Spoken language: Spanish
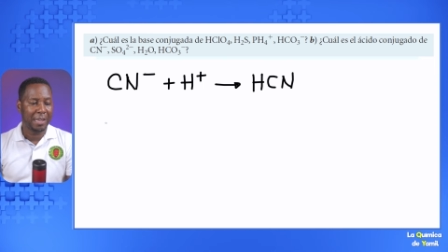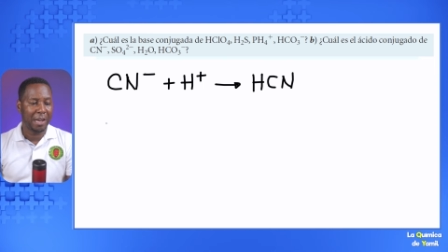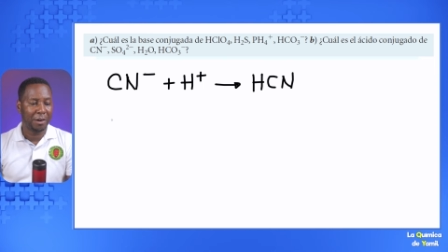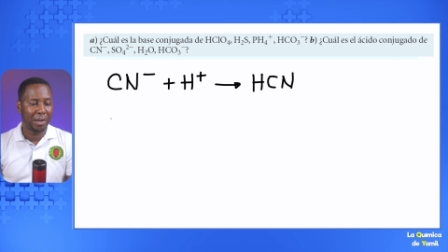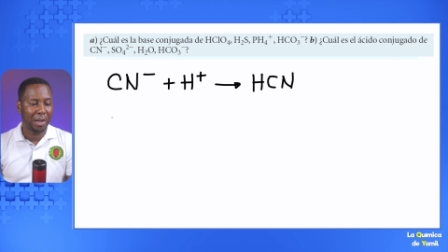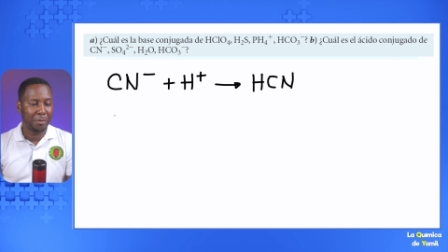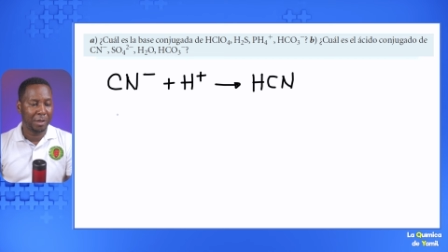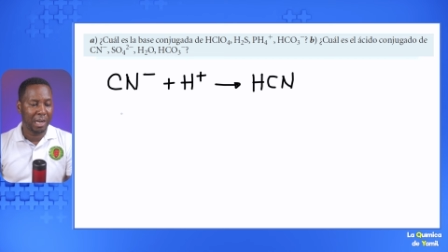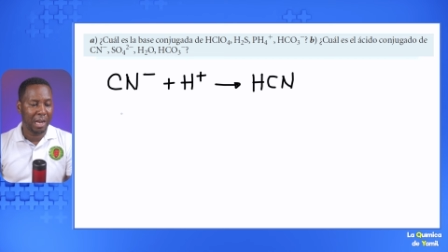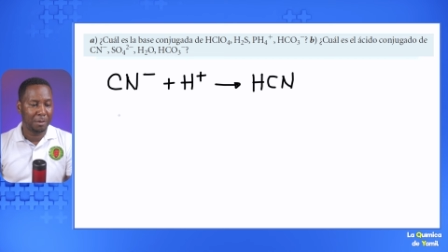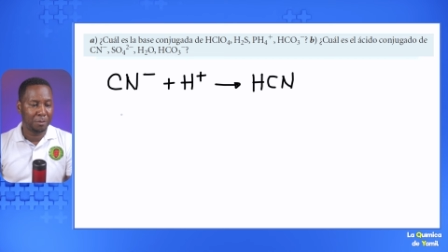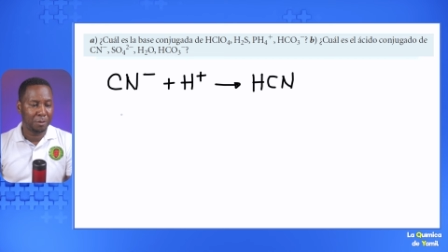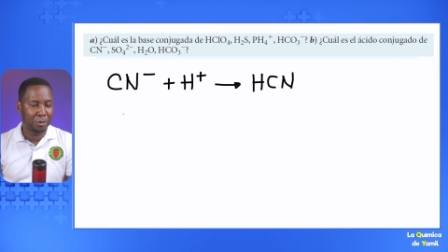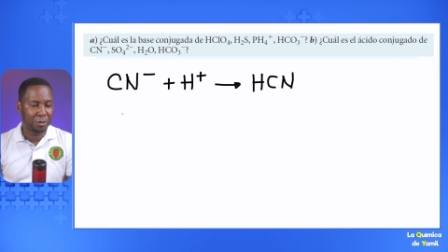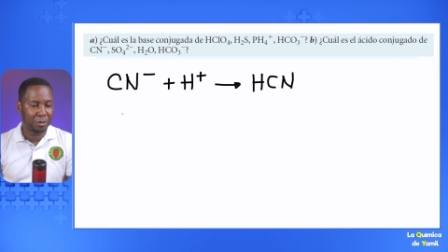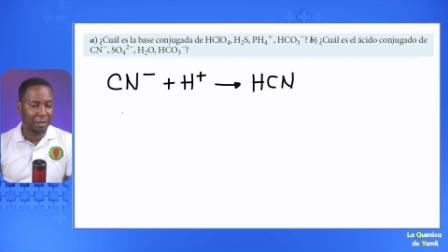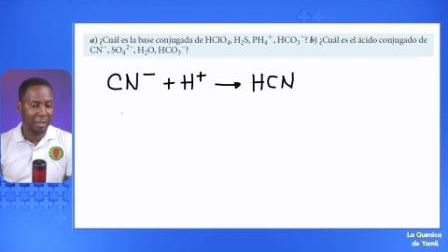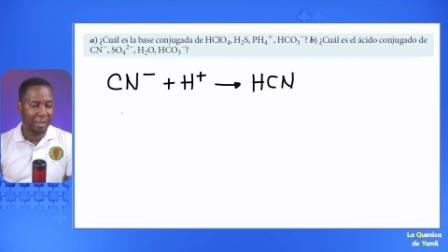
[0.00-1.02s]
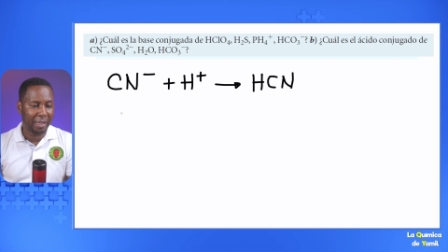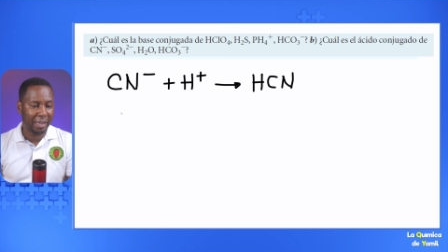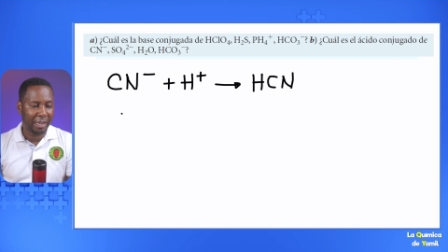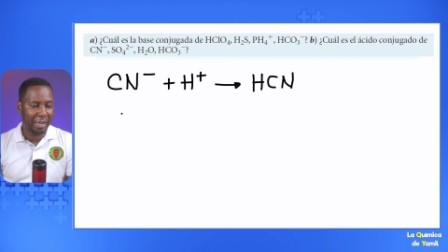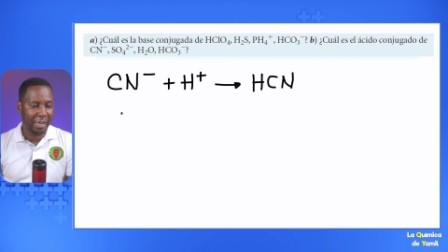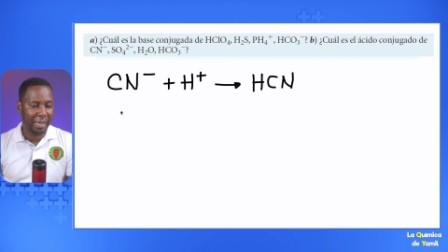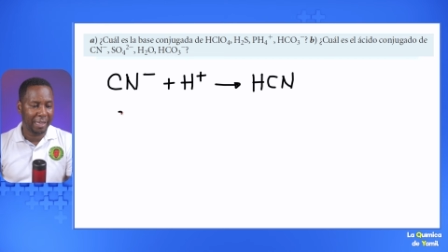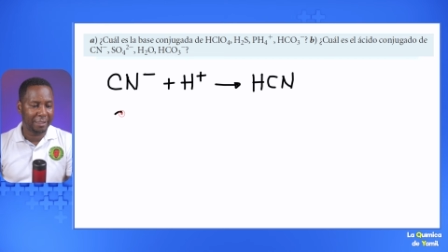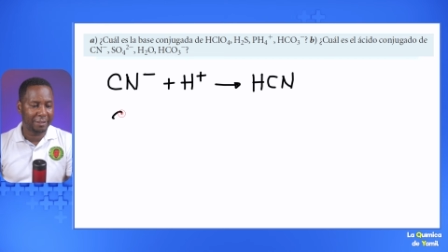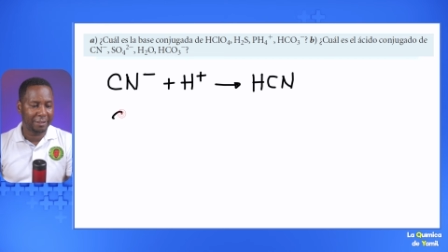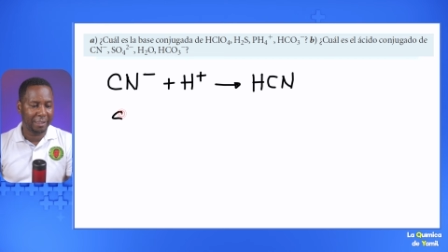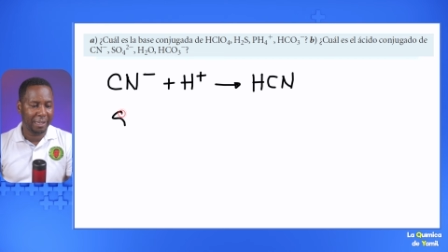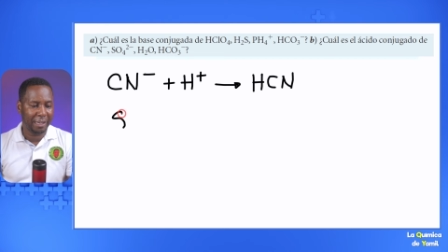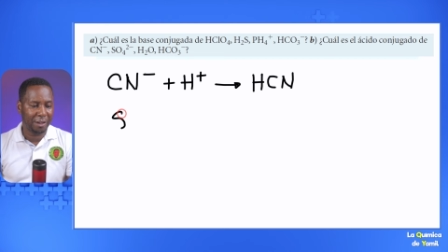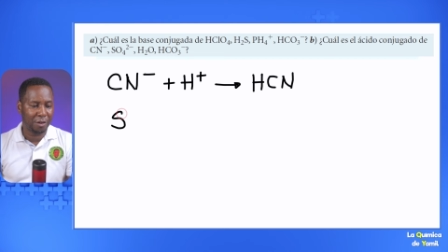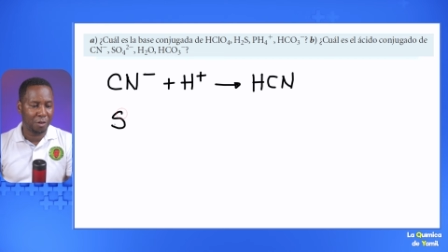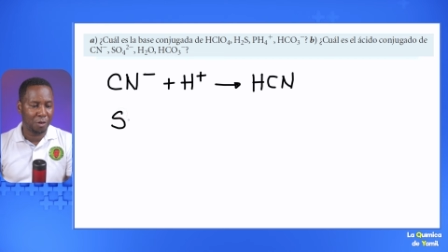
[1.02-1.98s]
Y ahora miramos
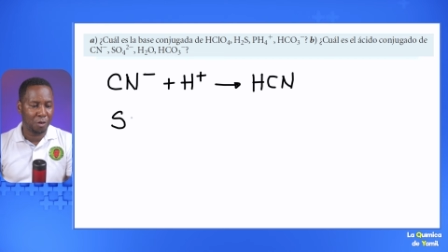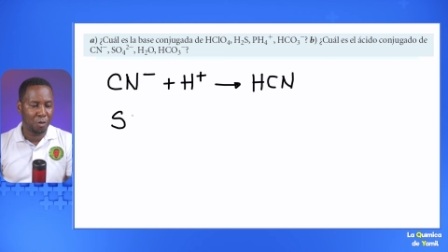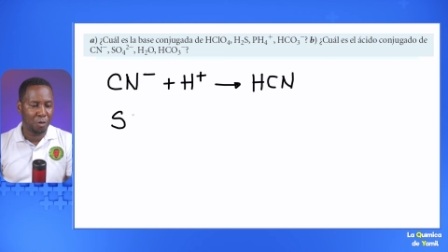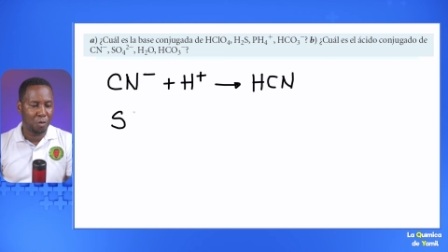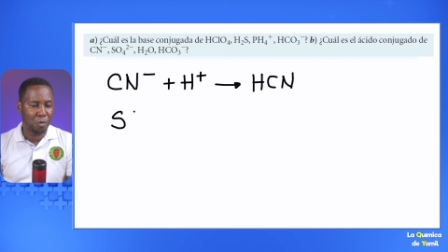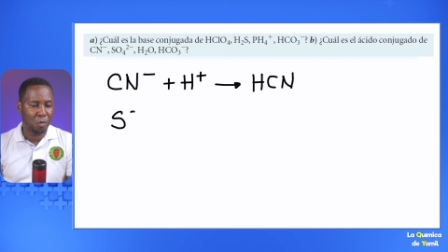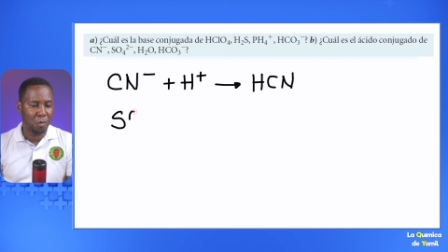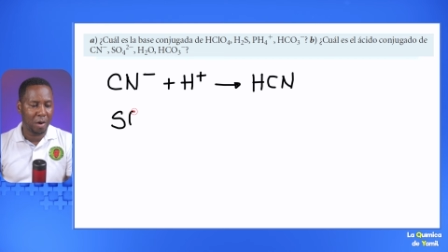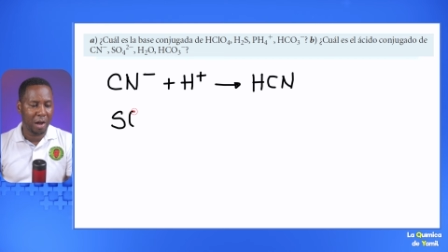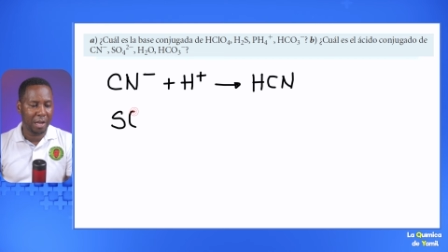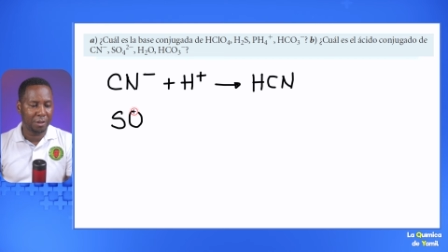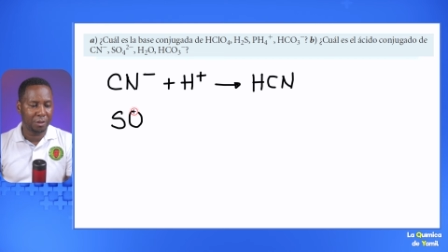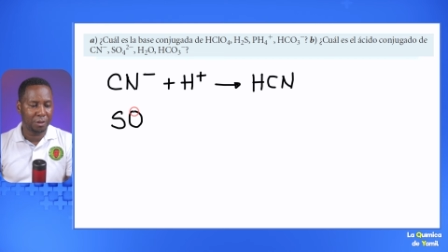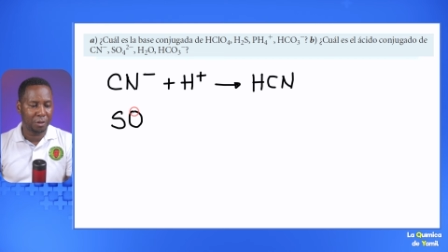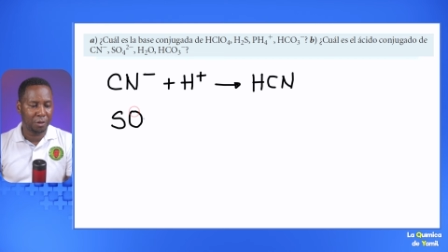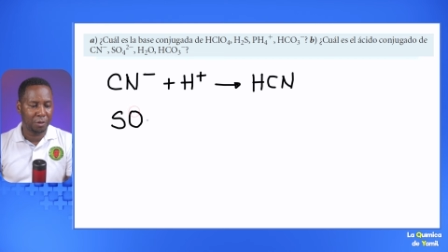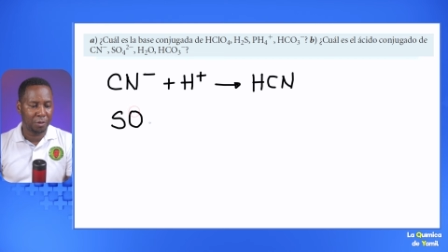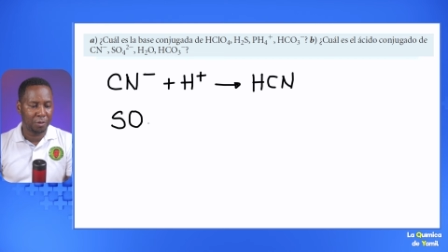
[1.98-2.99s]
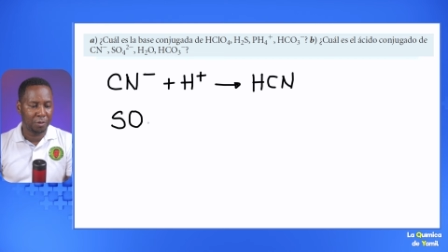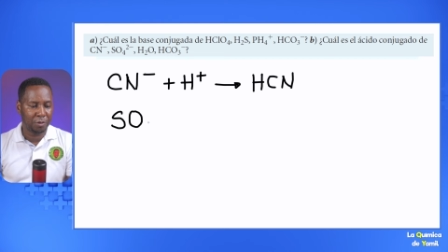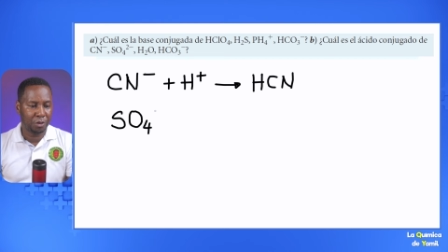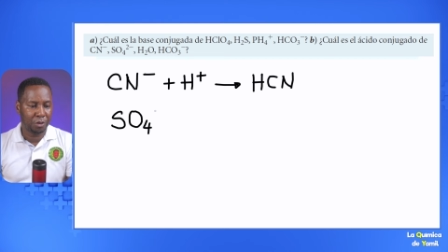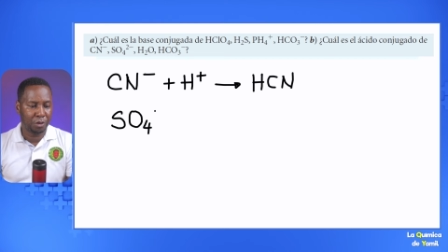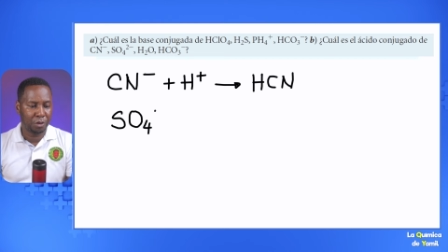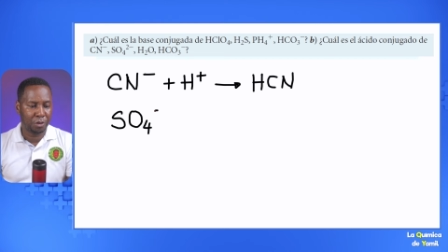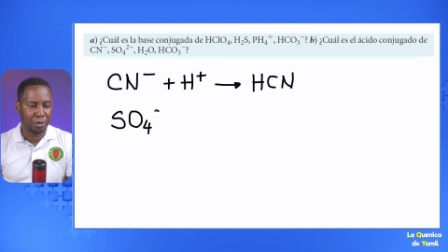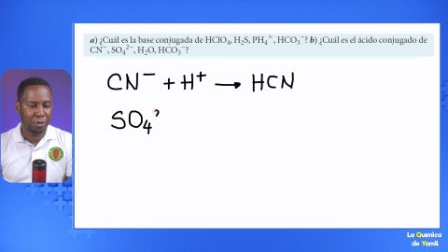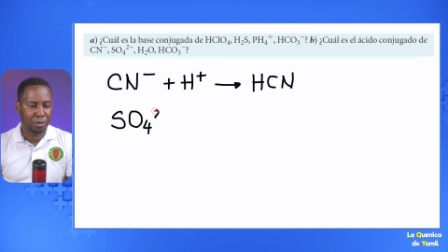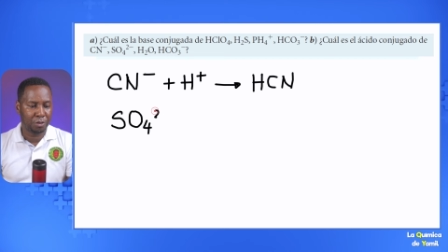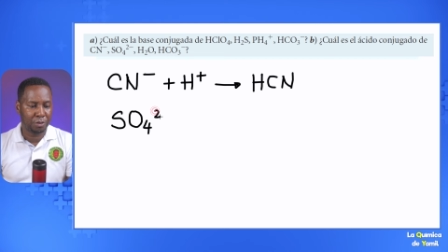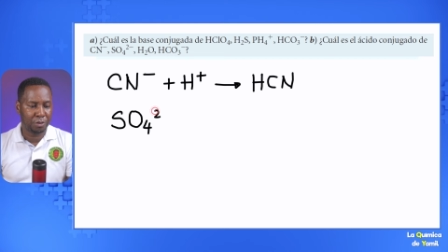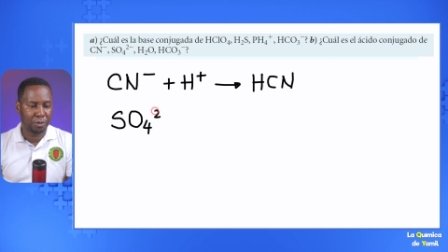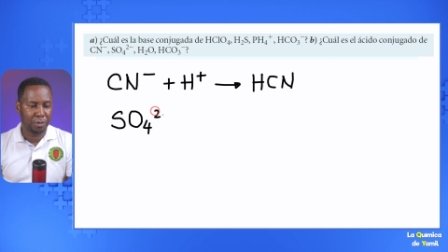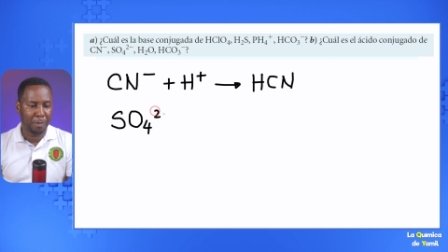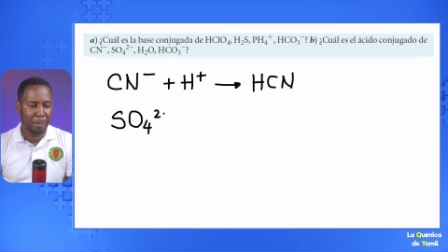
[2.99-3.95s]
SO4
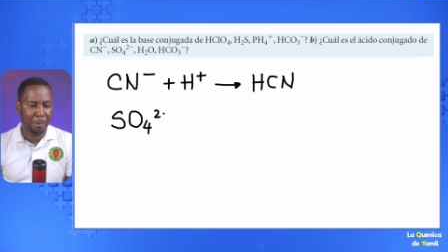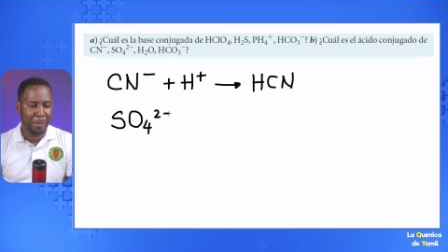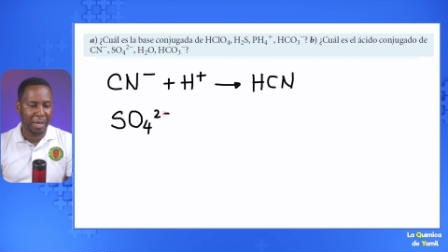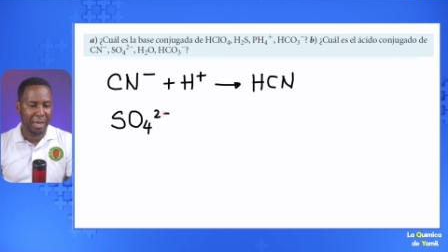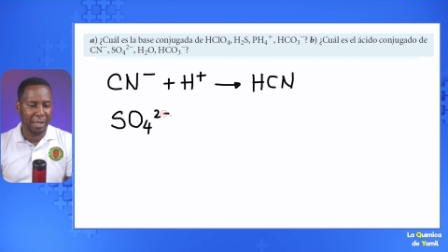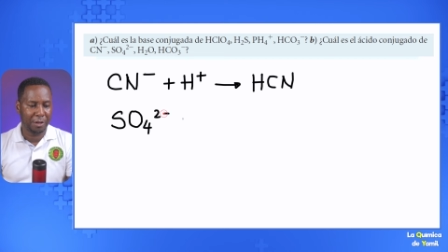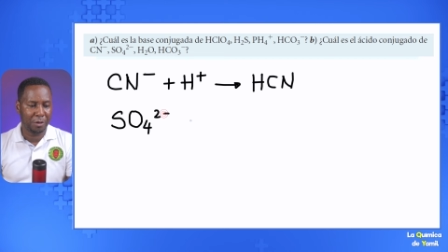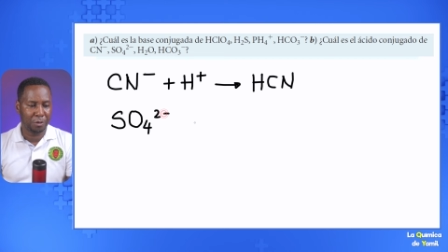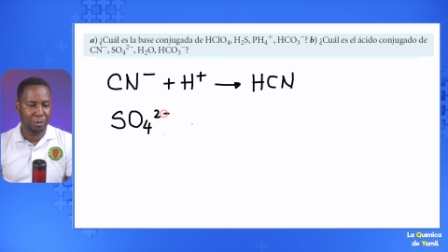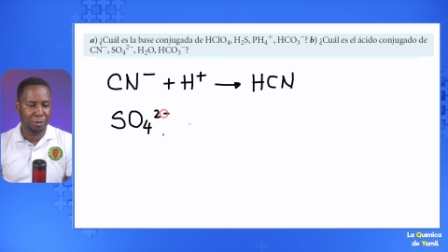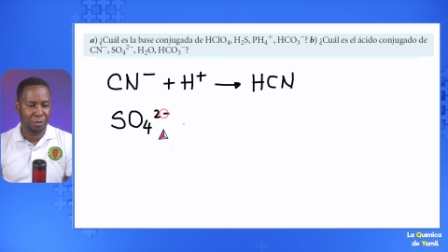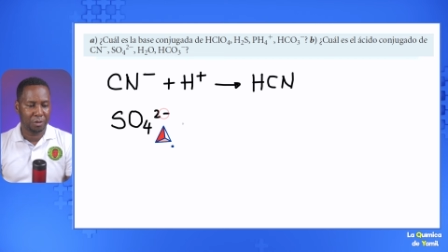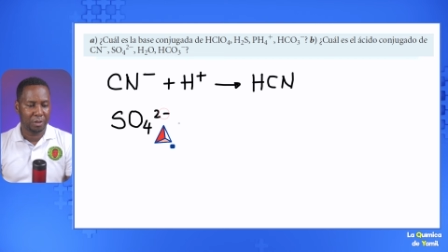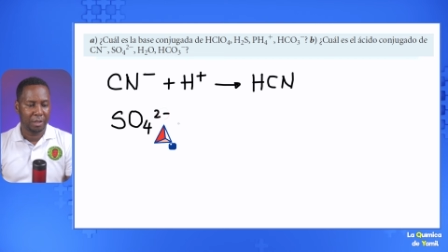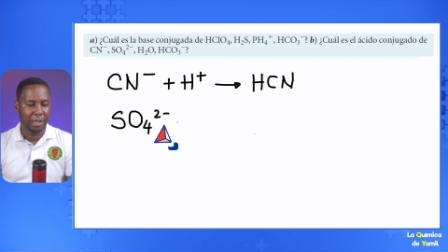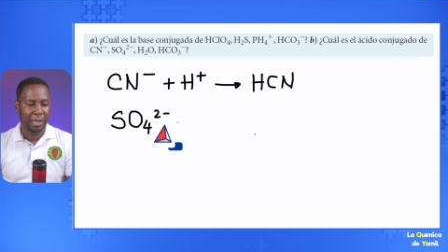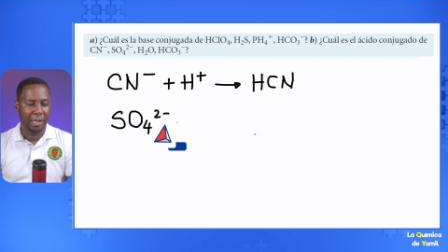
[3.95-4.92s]
2 menos.